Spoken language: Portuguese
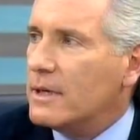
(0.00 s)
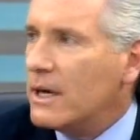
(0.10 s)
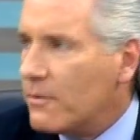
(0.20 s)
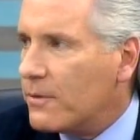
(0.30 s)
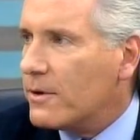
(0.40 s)

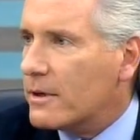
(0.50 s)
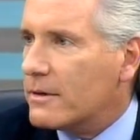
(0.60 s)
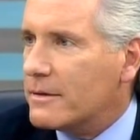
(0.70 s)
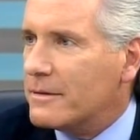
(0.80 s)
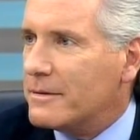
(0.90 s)
não durante fosse. a
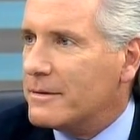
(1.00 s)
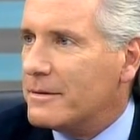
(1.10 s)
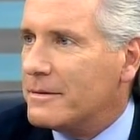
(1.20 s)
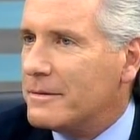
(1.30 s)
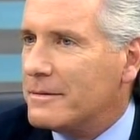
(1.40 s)
noite.
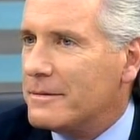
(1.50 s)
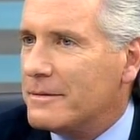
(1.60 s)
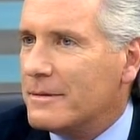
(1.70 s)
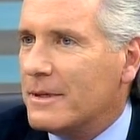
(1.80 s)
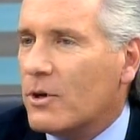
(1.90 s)
Até
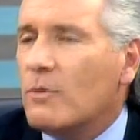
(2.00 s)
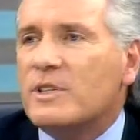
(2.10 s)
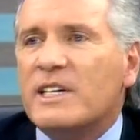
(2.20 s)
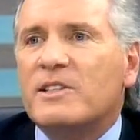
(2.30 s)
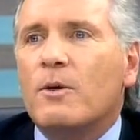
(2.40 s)
e até lá
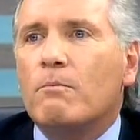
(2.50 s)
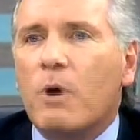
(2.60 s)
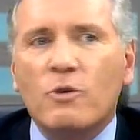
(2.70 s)
vendeu. vender os são